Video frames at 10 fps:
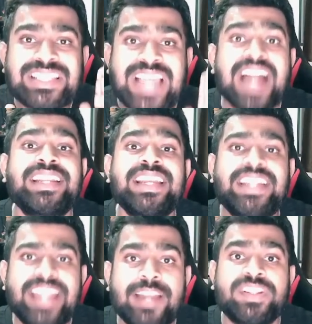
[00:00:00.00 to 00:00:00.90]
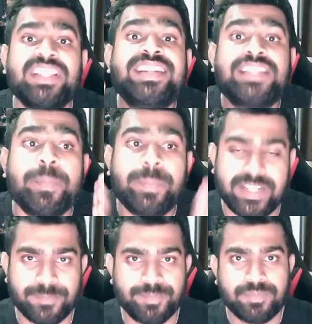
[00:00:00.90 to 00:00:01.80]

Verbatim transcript: ஸ்டார்டிங் டேட் வந்து டிசம்பர்